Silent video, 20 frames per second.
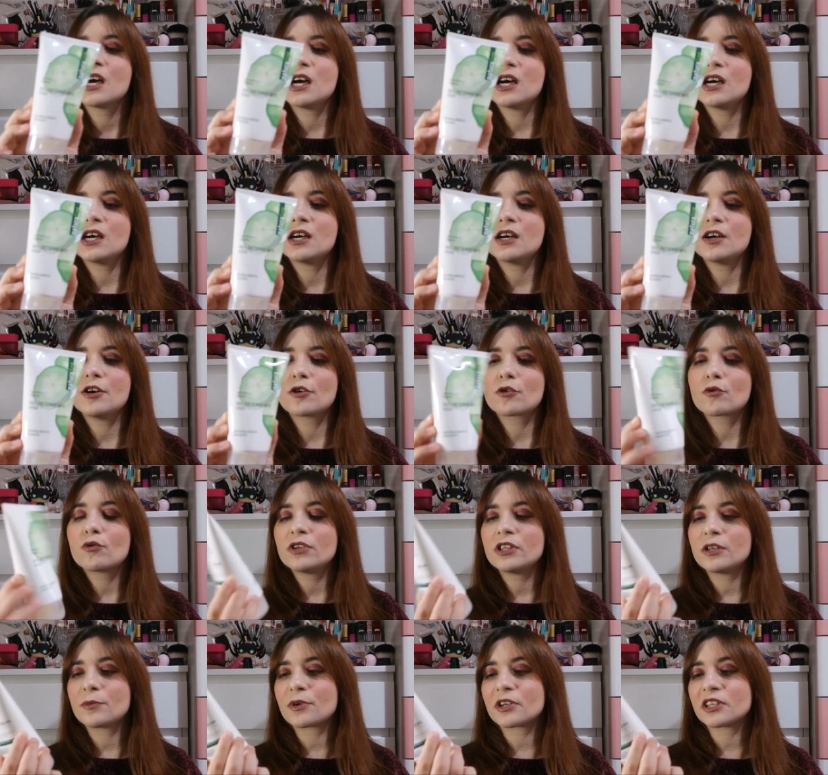Eh,
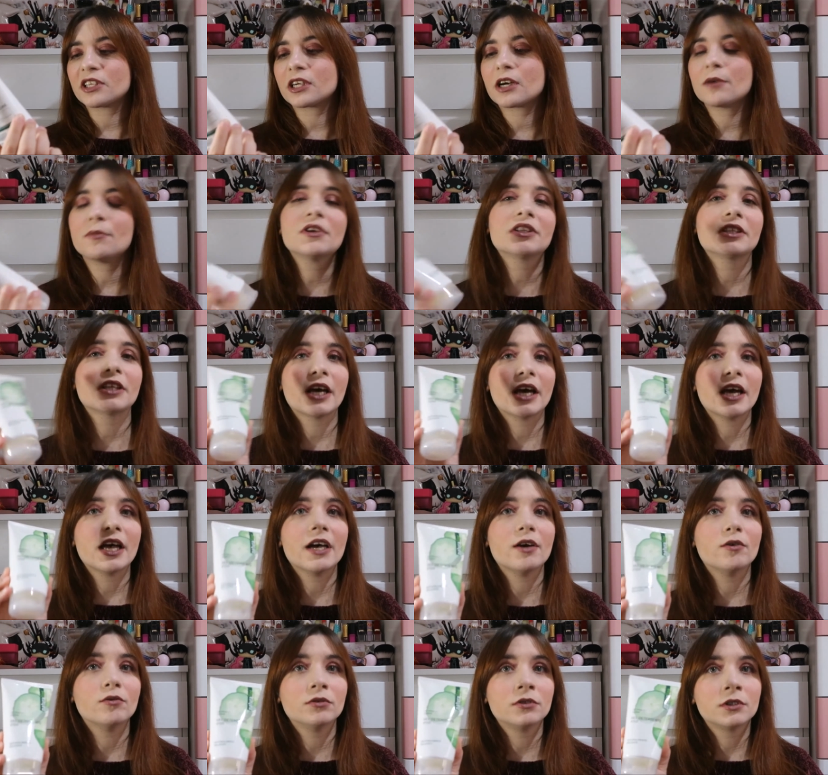quindi praticamente è
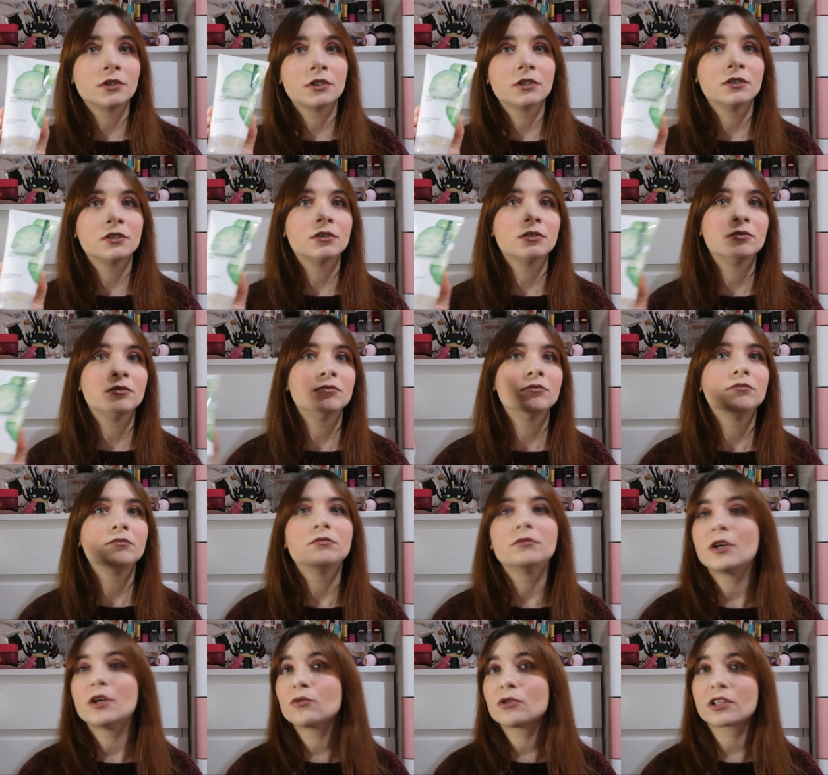un,
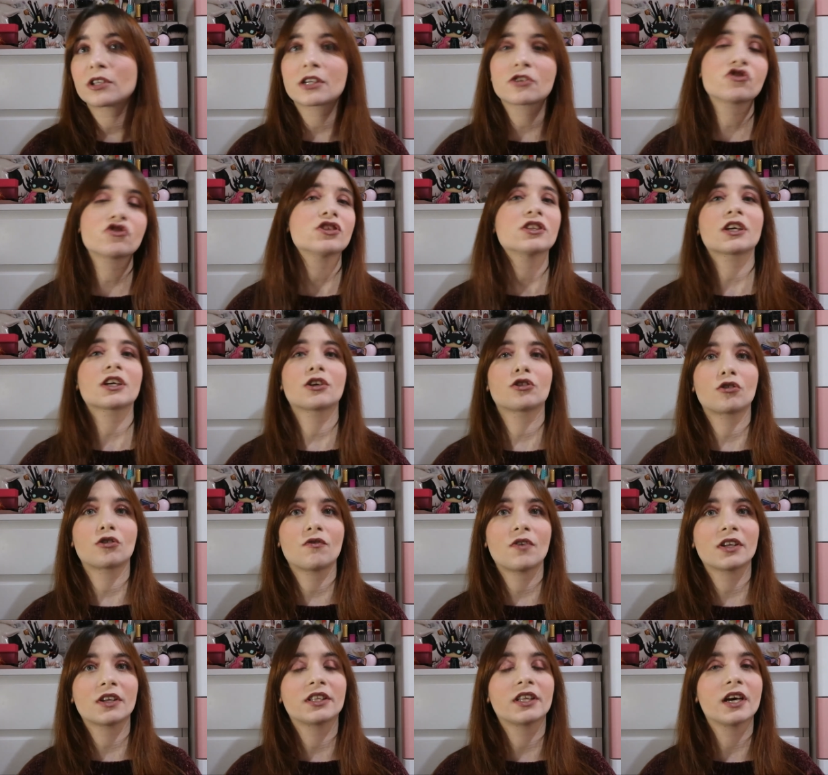ehm, è un, detergente che
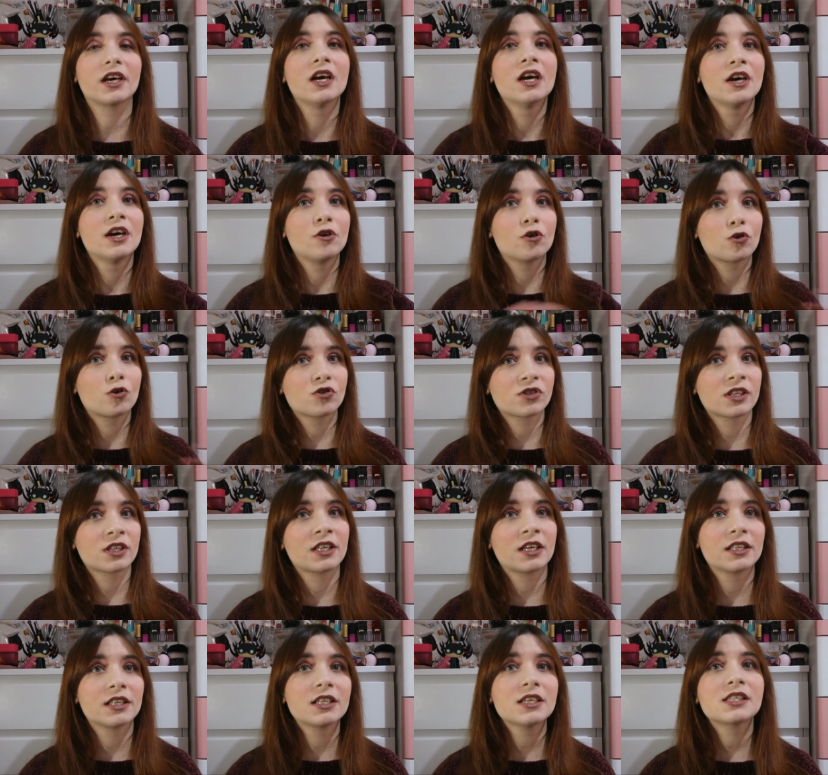trovate, non costa
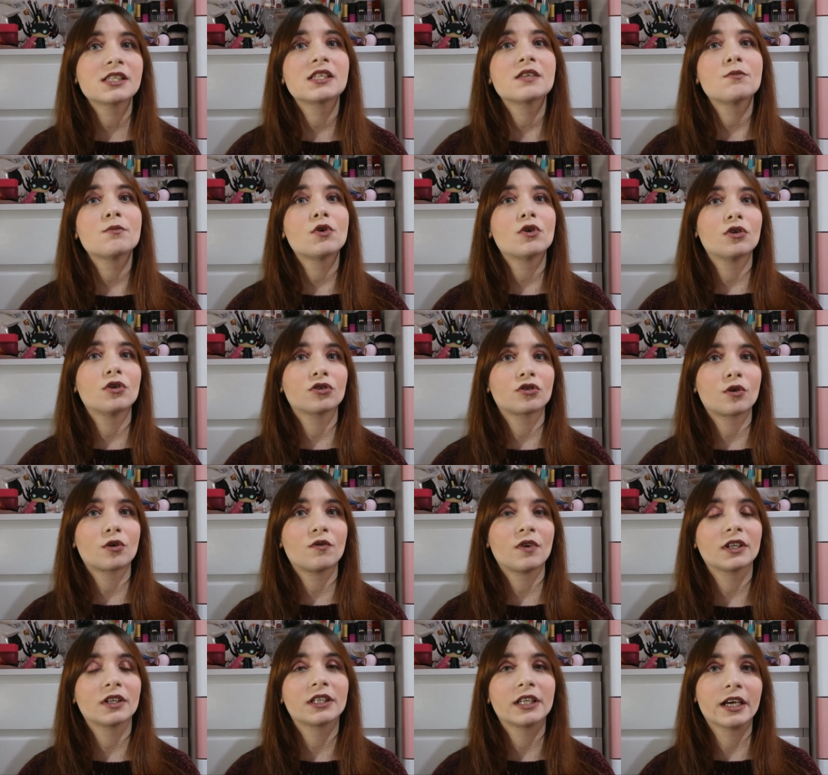tantissimo, lo
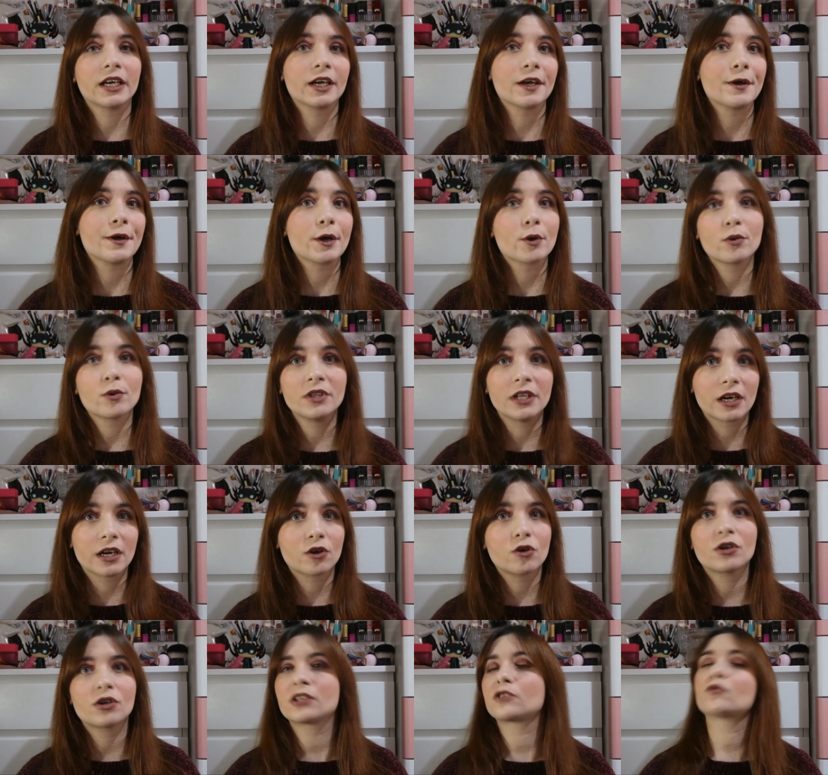trovate quindi al
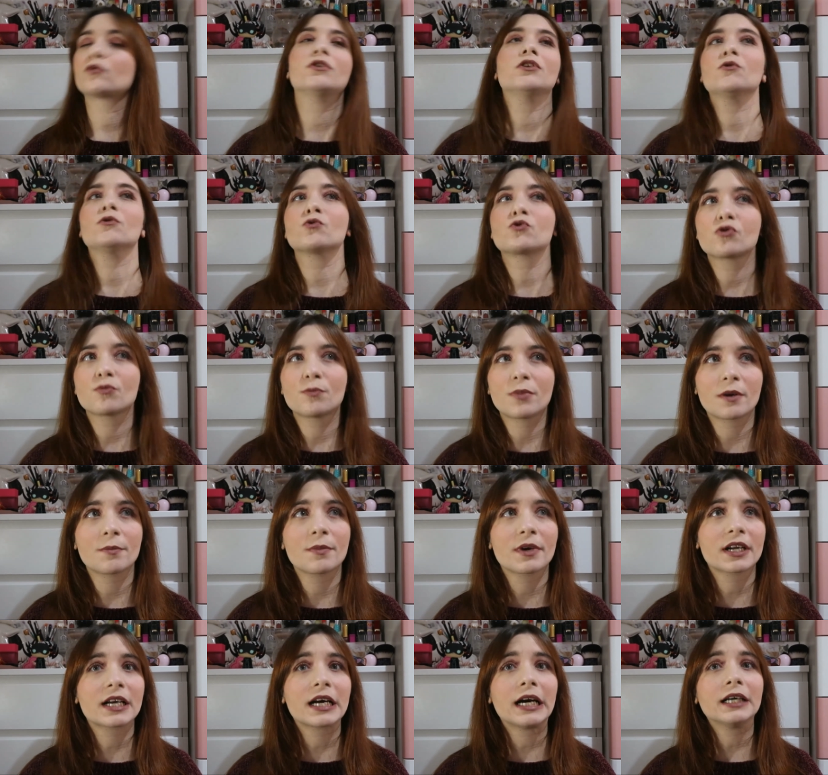Conad, quindi in un
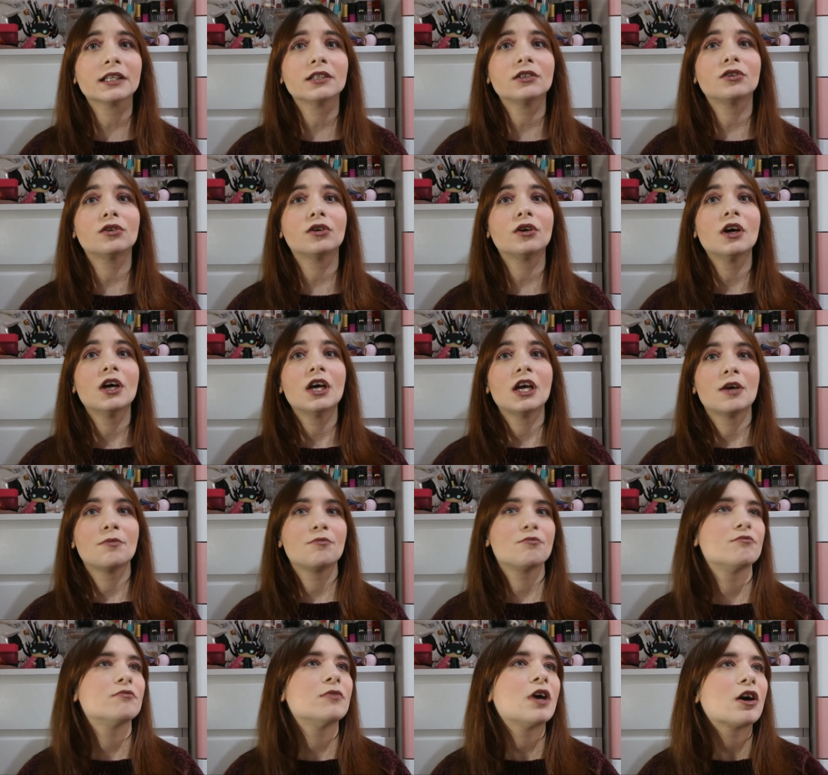supermercato,
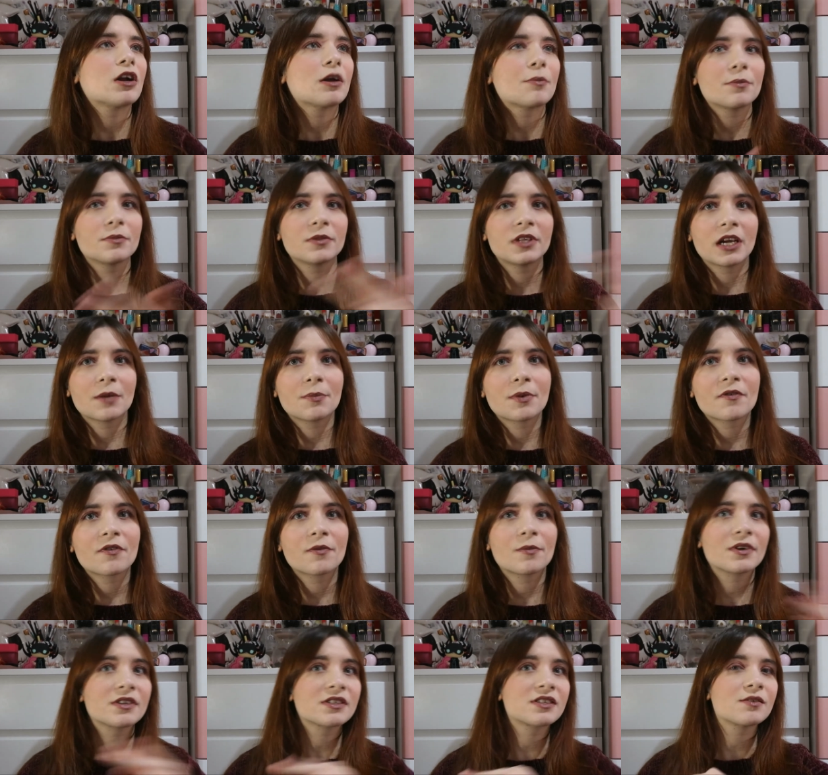mh, mm, ha una, delle
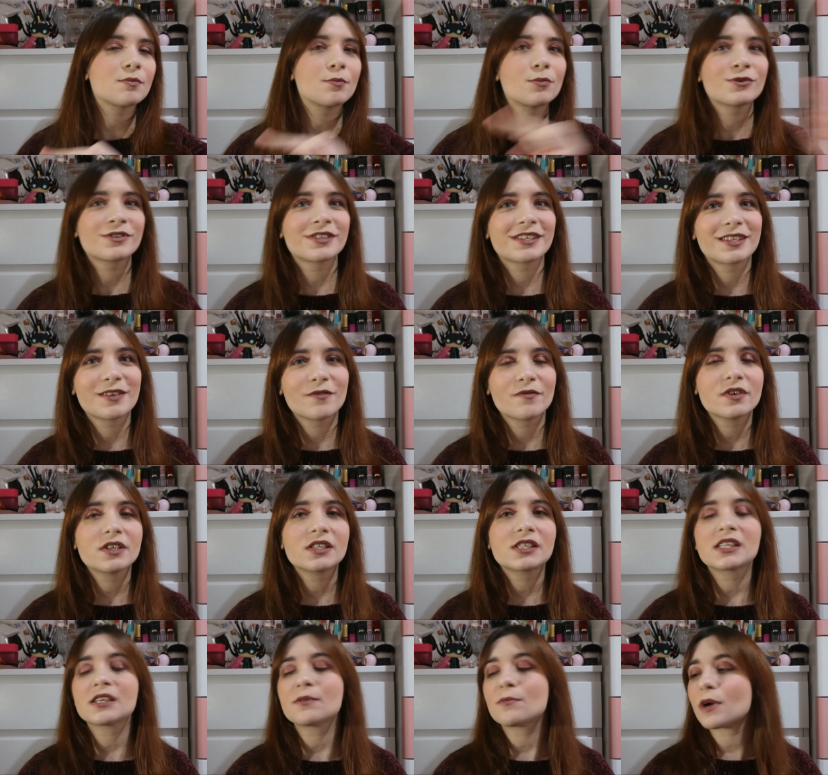performance
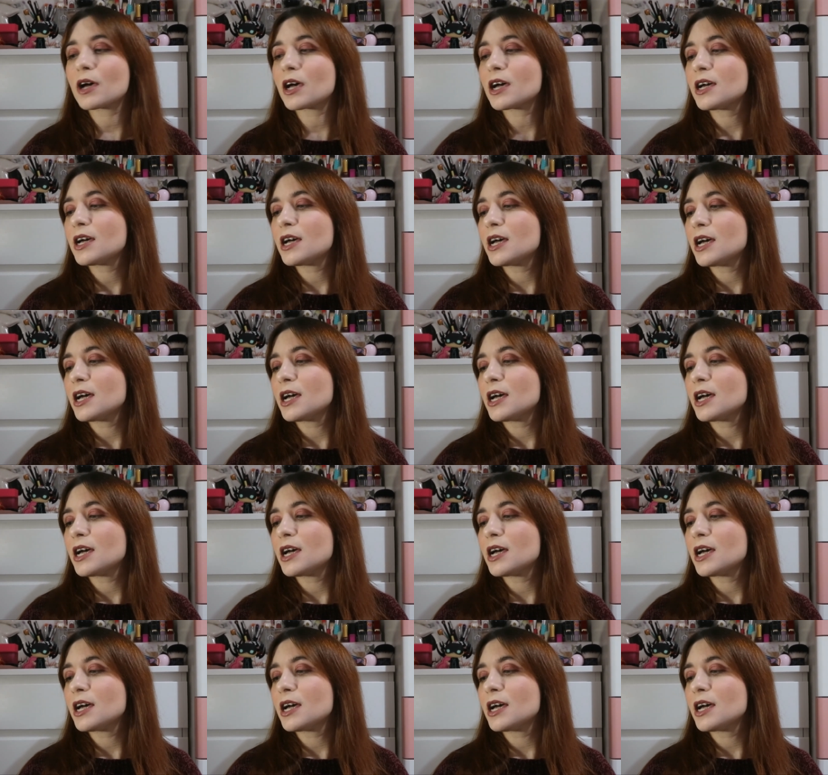positivissime,